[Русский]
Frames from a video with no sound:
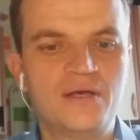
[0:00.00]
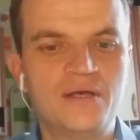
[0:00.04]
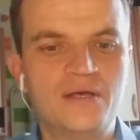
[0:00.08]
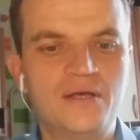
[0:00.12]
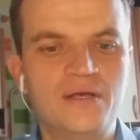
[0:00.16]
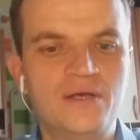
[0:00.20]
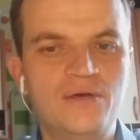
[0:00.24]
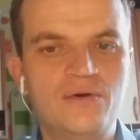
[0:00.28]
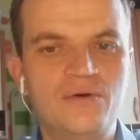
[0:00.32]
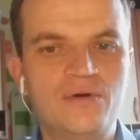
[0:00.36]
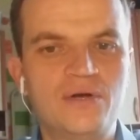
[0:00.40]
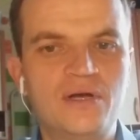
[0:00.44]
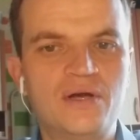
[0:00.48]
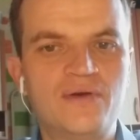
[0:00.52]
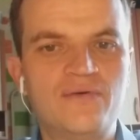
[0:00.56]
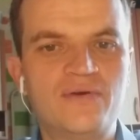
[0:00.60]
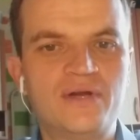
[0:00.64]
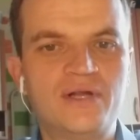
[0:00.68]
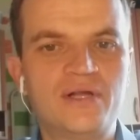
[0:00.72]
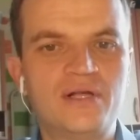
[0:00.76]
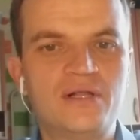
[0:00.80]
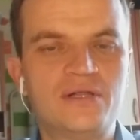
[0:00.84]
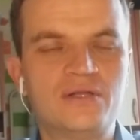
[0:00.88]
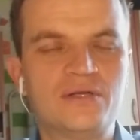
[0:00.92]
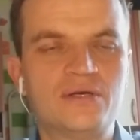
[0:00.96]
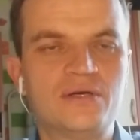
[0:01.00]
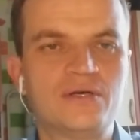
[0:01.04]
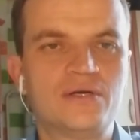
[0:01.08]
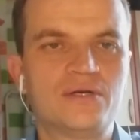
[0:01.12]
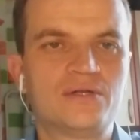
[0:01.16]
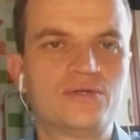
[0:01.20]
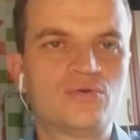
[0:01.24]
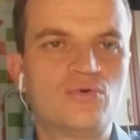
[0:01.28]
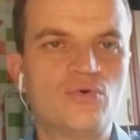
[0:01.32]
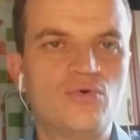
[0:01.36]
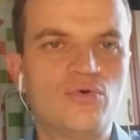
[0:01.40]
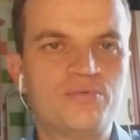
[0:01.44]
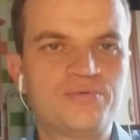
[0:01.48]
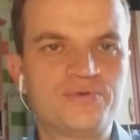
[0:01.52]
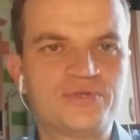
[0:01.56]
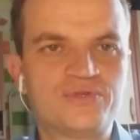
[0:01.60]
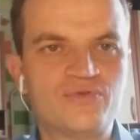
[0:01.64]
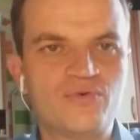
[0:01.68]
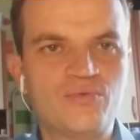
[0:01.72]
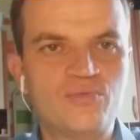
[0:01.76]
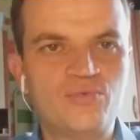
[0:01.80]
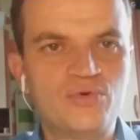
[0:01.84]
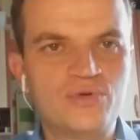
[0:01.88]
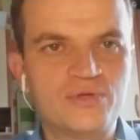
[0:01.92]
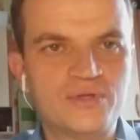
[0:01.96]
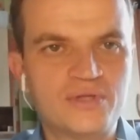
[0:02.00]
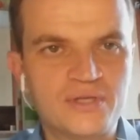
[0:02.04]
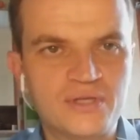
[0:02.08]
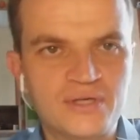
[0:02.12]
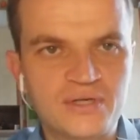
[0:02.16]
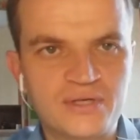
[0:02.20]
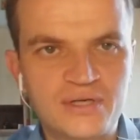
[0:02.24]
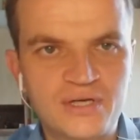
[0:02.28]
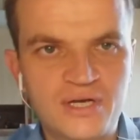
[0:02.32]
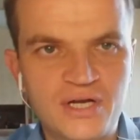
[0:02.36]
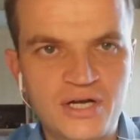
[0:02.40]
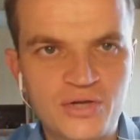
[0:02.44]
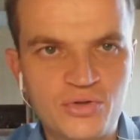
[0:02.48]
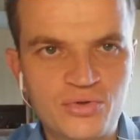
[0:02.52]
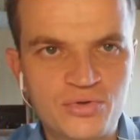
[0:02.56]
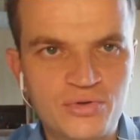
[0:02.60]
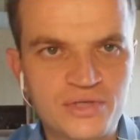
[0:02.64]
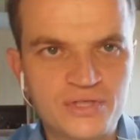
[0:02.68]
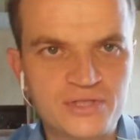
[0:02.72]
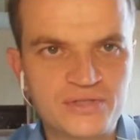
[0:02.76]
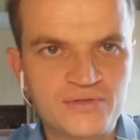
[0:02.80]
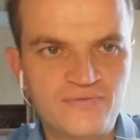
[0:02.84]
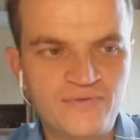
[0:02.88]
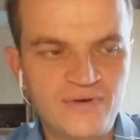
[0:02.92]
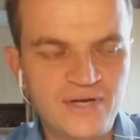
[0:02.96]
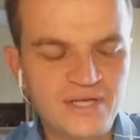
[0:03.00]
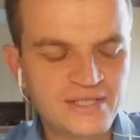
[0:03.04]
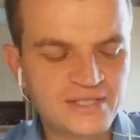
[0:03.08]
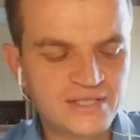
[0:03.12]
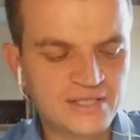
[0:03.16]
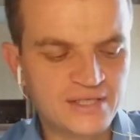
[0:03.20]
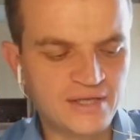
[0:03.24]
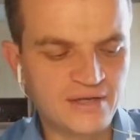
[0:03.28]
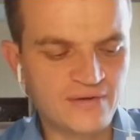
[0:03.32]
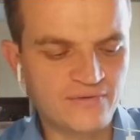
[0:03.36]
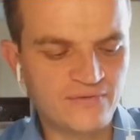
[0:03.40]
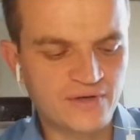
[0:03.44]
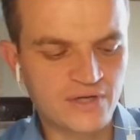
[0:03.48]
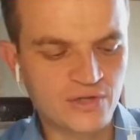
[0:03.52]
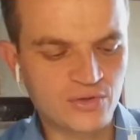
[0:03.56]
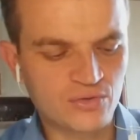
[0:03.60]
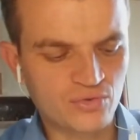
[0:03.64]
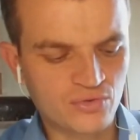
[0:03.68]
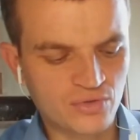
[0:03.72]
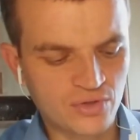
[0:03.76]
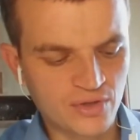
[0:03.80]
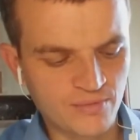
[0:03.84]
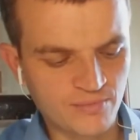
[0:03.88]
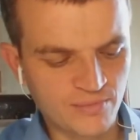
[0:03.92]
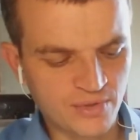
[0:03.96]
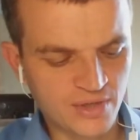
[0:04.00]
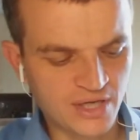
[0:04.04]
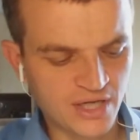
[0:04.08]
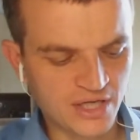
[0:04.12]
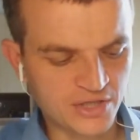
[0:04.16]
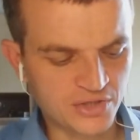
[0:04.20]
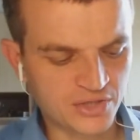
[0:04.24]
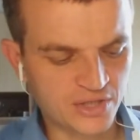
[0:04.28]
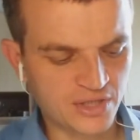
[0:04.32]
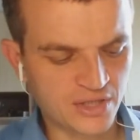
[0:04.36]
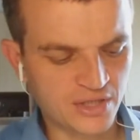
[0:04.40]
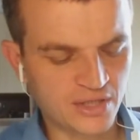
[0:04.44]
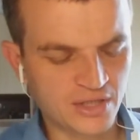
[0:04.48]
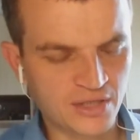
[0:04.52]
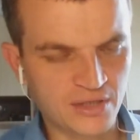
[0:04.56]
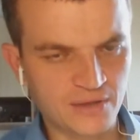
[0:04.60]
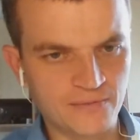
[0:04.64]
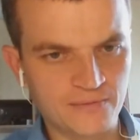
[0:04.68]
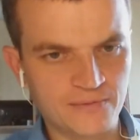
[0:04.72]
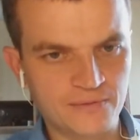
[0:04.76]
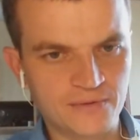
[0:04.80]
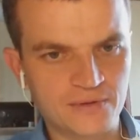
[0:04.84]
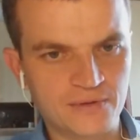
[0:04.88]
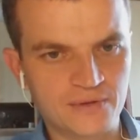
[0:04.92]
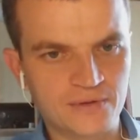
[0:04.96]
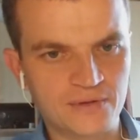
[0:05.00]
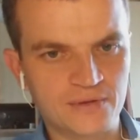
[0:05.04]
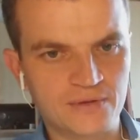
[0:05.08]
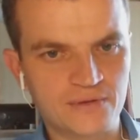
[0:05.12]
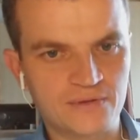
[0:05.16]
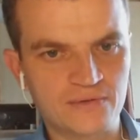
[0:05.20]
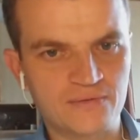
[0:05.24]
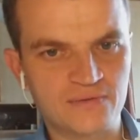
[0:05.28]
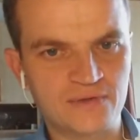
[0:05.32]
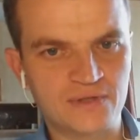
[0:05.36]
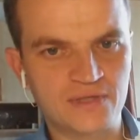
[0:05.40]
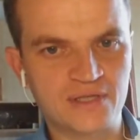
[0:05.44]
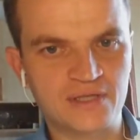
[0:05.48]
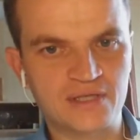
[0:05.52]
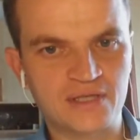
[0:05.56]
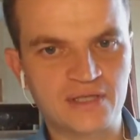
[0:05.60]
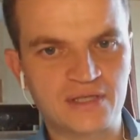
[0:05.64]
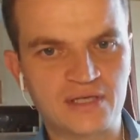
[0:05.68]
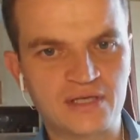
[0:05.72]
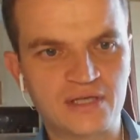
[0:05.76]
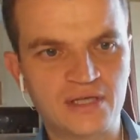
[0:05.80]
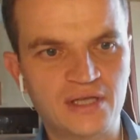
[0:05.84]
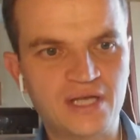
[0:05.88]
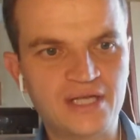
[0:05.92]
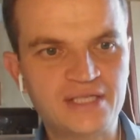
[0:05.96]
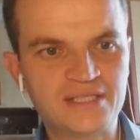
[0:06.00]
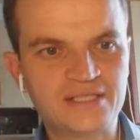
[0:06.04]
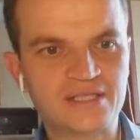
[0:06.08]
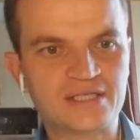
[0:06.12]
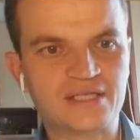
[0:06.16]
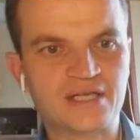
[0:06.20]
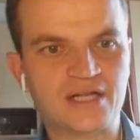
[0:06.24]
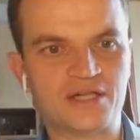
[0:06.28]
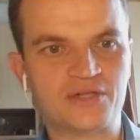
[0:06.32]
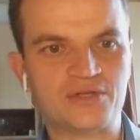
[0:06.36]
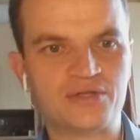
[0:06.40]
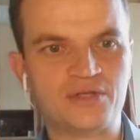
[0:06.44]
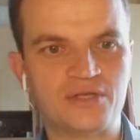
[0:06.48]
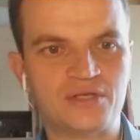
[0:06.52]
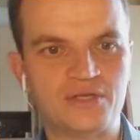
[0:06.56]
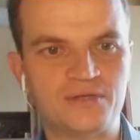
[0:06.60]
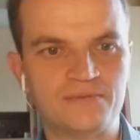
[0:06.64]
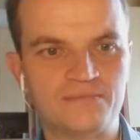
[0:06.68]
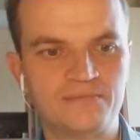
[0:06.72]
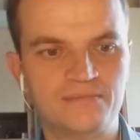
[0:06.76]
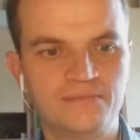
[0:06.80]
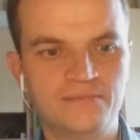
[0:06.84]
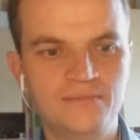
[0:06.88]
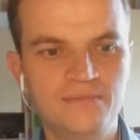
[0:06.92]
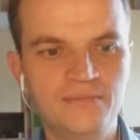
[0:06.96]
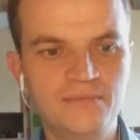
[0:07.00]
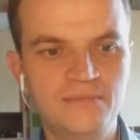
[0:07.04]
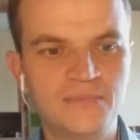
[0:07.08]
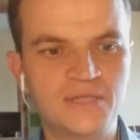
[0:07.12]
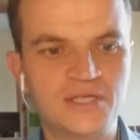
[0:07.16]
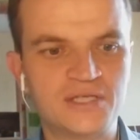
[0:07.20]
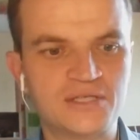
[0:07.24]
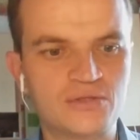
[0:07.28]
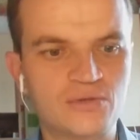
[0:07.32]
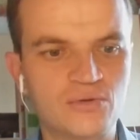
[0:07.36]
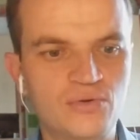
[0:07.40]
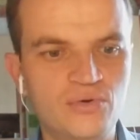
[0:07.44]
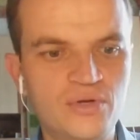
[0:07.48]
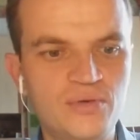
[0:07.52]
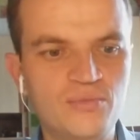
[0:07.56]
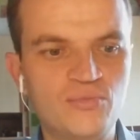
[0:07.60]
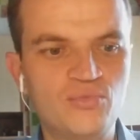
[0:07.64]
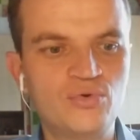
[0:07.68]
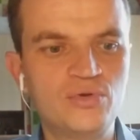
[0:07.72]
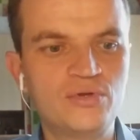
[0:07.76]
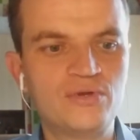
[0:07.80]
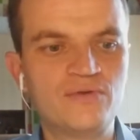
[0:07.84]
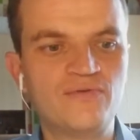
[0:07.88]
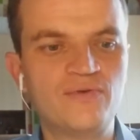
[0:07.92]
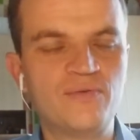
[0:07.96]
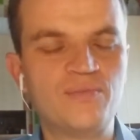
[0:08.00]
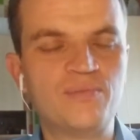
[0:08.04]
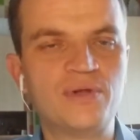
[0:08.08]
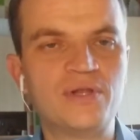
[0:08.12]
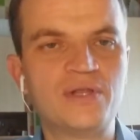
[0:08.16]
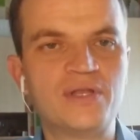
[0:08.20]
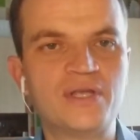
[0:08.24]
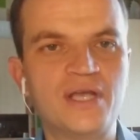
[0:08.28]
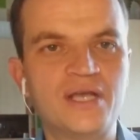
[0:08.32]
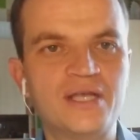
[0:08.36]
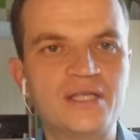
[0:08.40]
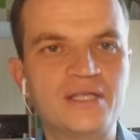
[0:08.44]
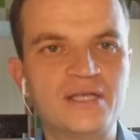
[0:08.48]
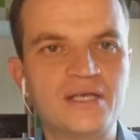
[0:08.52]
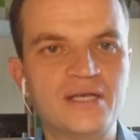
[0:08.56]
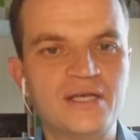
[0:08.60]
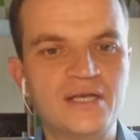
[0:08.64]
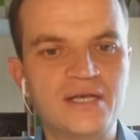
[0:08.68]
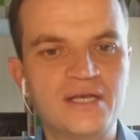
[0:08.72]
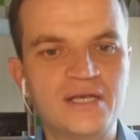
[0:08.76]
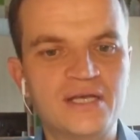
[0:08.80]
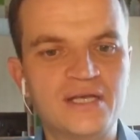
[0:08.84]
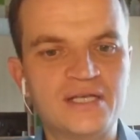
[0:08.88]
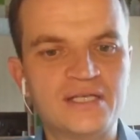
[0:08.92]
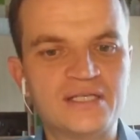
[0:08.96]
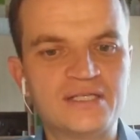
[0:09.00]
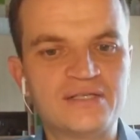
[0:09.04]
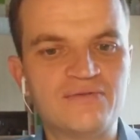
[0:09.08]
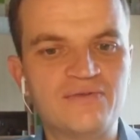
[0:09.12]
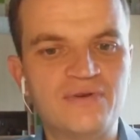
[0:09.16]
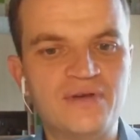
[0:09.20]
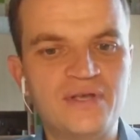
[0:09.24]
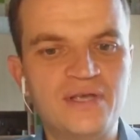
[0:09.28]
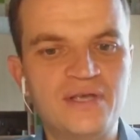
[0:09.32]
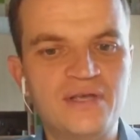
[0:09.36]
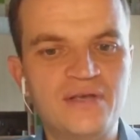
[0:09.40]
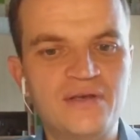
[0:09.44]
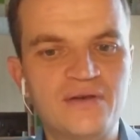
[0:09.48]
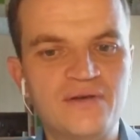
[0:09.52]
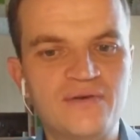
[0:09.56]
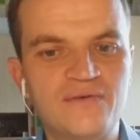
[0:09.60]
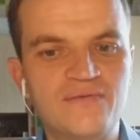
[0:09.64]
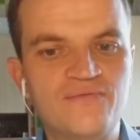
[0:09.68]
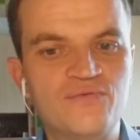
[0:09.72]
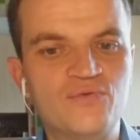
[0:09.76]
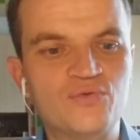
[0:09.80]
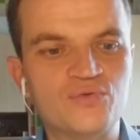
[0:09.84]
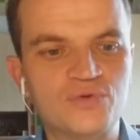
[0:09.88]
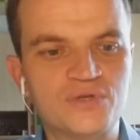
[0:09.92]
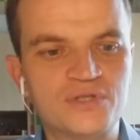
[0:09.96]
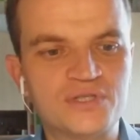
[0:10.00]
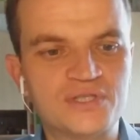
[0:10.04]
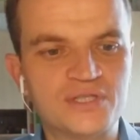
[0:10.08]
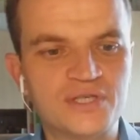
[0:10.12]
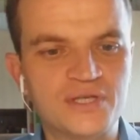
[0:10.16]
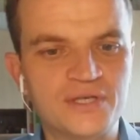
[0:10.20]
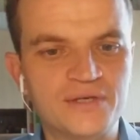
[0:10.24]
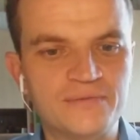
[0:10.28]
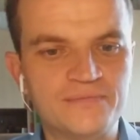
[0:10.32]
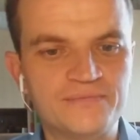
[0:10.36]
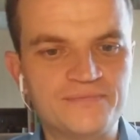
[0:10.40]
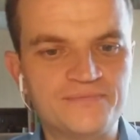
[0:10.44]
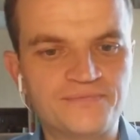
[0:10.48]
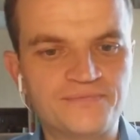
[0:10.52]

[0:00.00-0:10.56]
И он говорил, э, то общество будет хорошо развиваться, в котором каждый Э, вот этот класс, каждый слой будет выполнять свои функции.